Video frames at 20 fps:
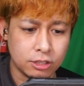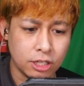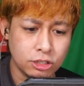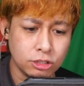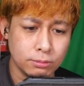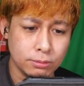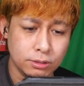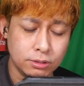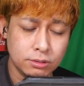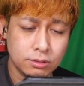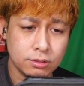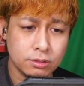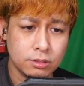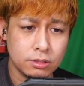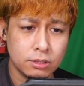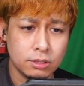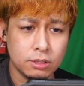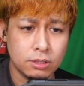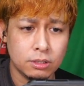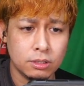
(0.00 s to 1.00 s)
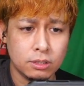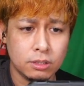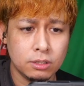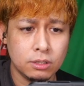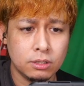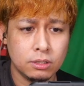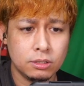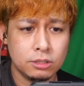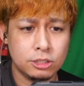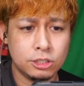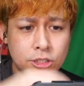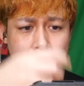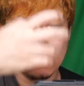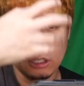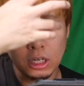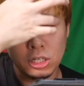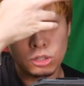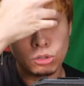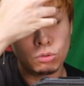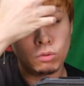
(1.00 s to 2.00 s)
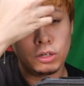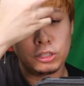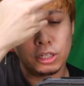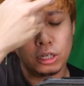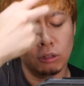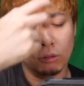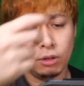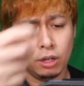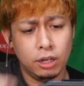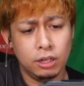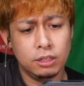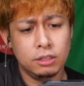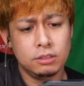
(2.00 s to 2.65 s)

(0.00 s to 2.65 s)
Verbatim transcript: 大丈夫しっかり登れてない俺。